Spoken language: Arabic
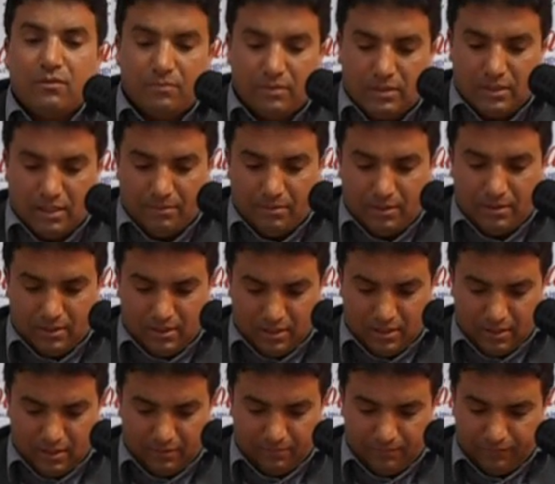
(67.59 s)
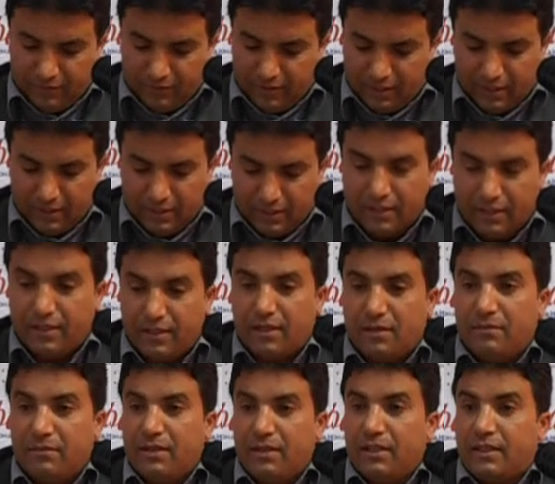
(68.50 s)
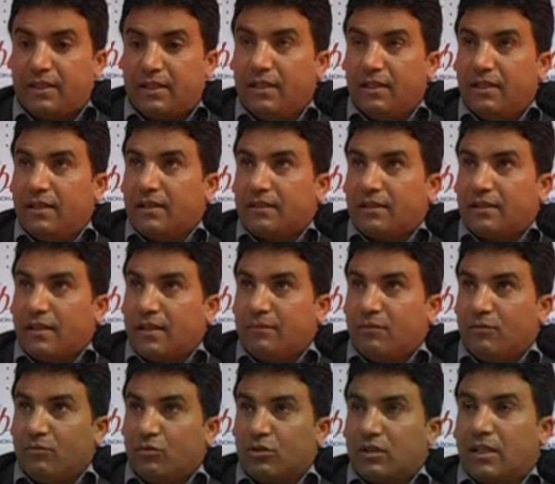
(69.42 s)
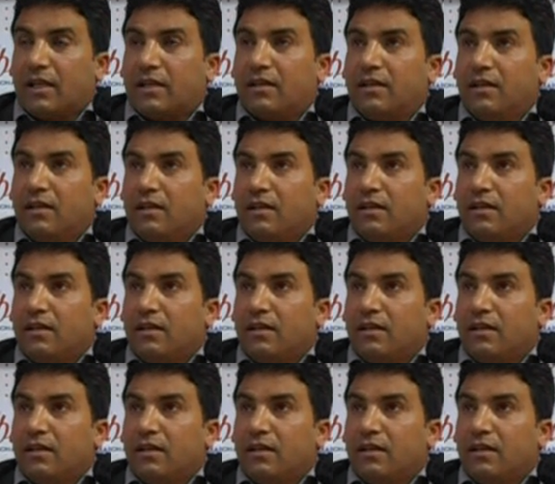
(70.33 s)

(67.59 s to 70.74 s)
بطبيعه الحال في الحاله هذه ما كان الا التضامن المطلق